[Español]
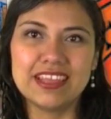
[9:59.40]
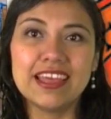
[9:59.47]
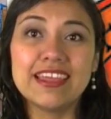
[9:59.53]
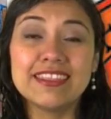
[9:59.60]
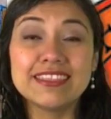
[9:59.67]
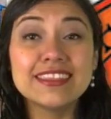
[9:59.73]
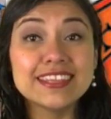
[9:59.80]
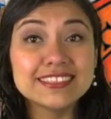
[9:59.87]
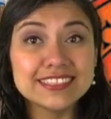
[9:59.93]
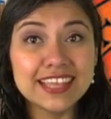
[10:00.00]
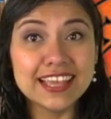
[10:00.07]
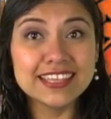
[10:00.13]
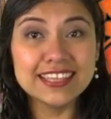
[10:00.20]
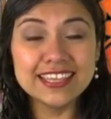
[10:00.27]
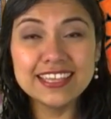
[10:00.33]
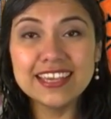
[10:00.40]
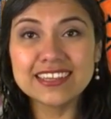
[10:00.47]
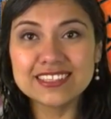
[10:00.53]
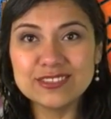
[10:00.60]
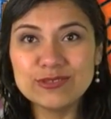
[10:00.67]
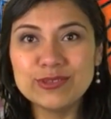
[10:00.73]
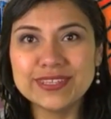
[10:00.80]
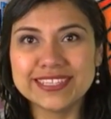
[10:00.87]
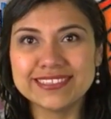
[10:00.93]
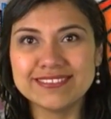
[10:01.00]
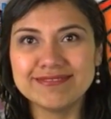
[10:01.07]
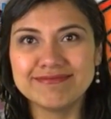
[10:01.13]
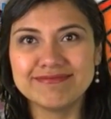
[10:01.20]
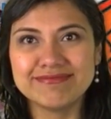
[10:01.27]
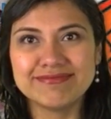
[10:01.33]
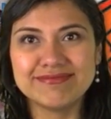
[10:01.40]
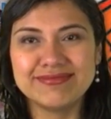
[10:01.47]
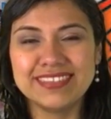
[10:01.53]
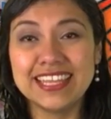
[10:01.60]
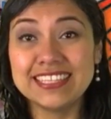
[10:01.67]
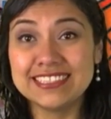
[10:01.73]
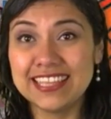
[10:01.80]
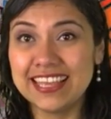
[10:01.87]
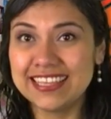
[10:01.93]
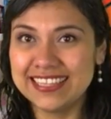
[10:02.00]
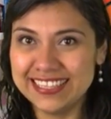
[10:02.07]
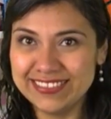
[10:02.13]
Desde aquí actúen, desde aquí